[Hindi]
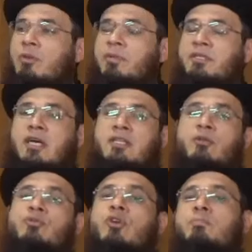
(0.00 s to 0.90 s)
अपनी
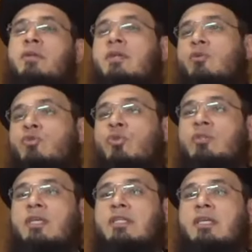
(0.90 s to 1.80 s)
चादर उसके ऊपर उसको
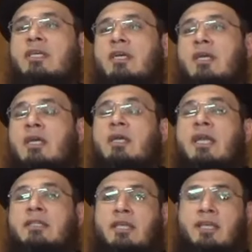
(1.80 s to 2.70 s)
दे दी
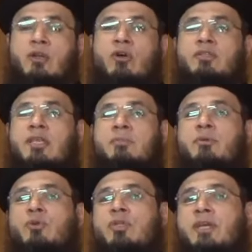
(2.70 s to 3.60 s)
कहते हैं कि एक और
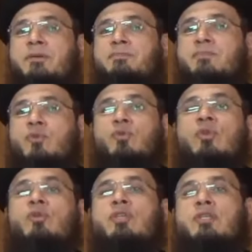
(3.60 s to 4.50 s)
साहबी उठे
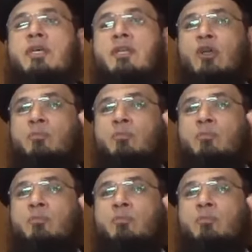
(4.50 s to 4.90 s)
उन्होंने उसके सर के